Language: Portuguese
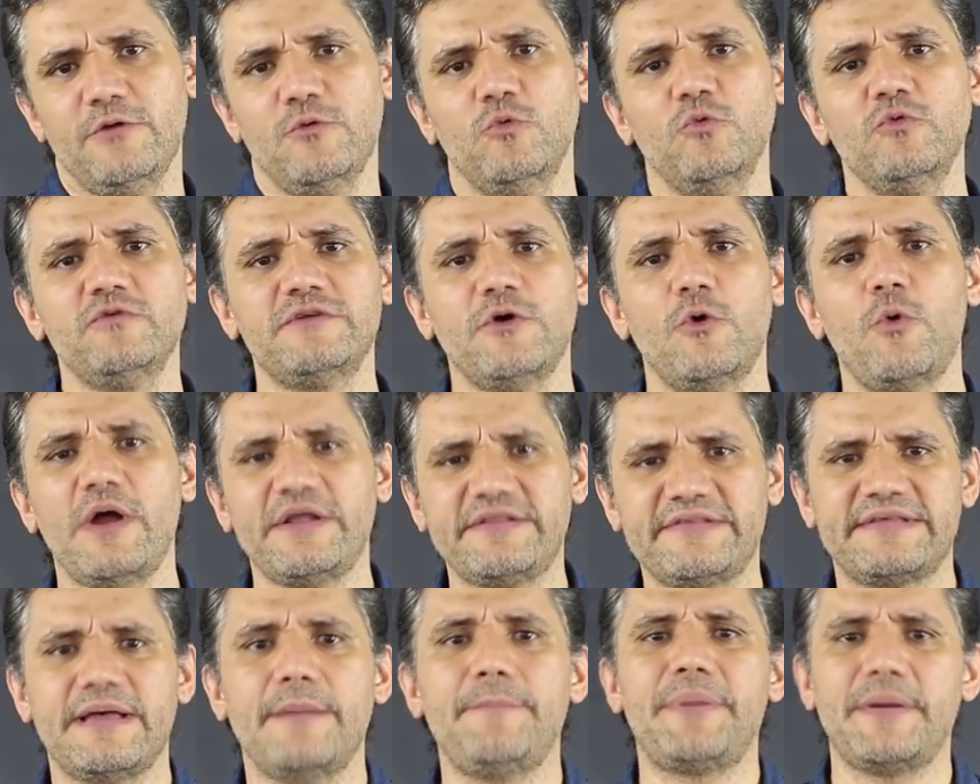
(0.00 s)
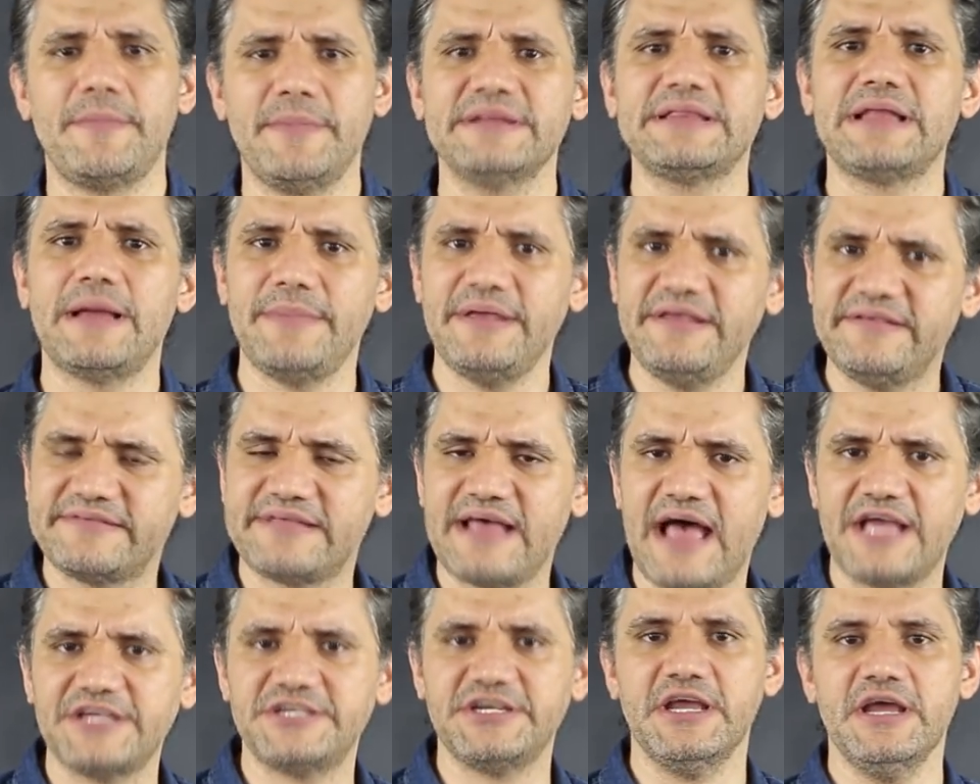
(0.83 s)
usa o WhatsApp para mandar
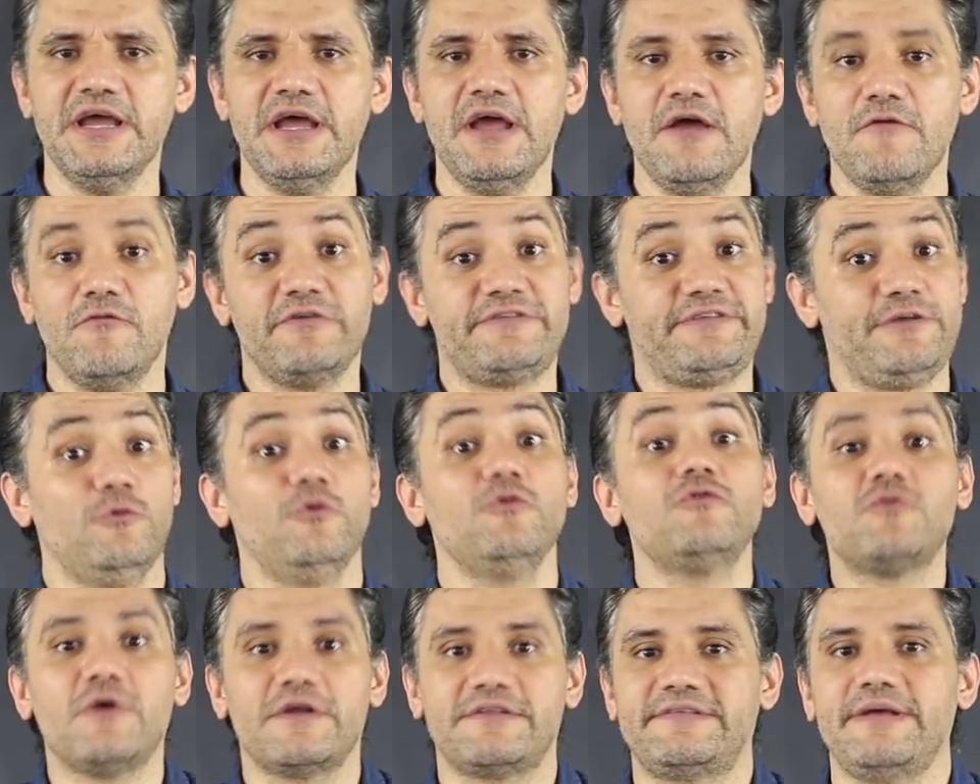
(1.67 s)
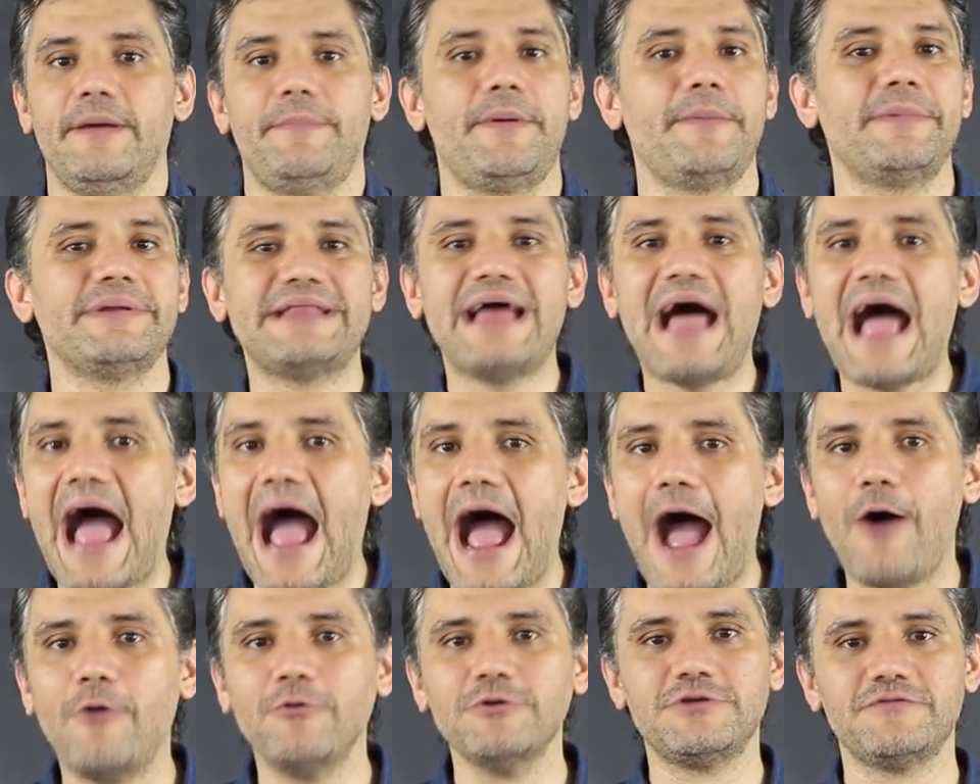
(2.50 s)
mensagem, você usa o WhatsApp para mandar
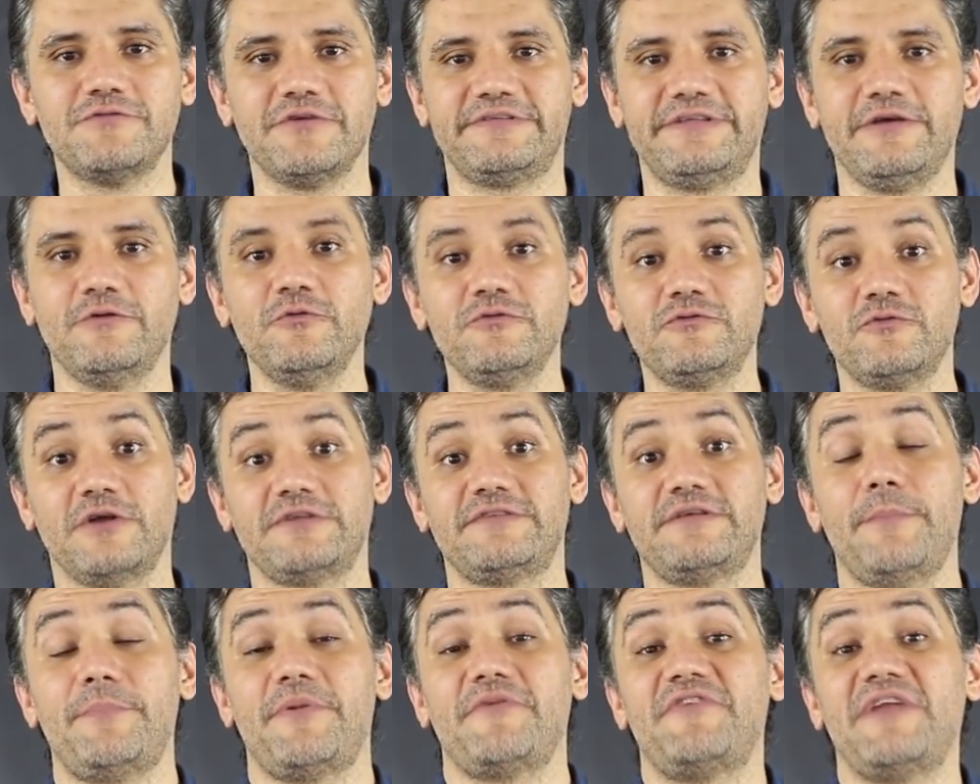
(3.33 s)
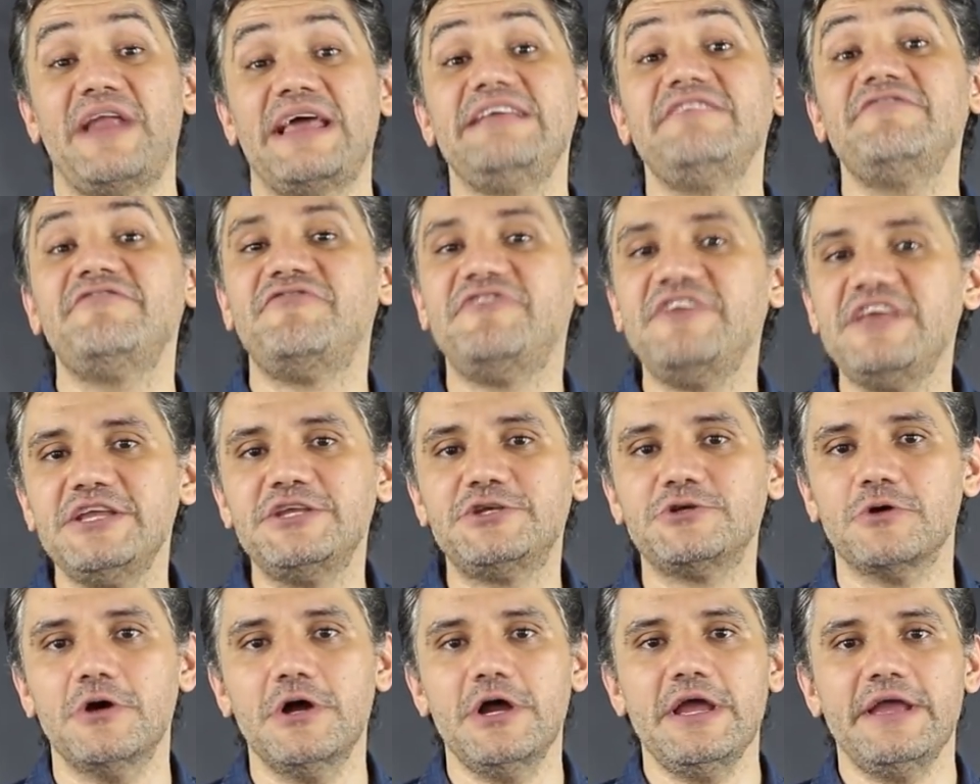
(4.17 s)
áudio, você usa o WhatsApp para falar em
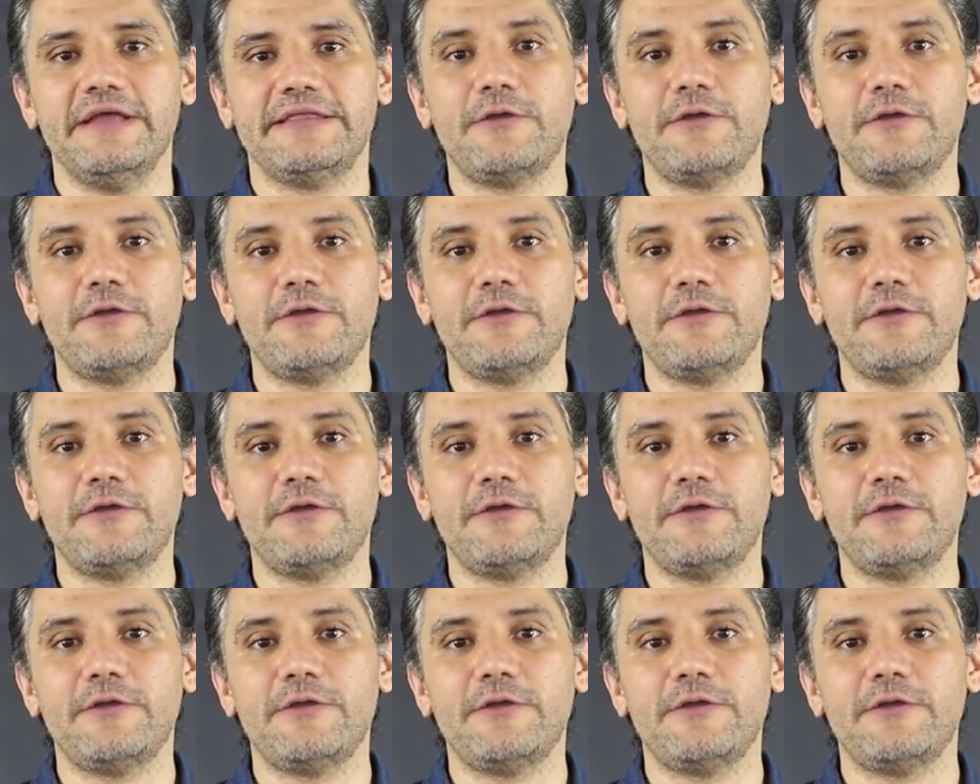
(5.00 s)
vídeo.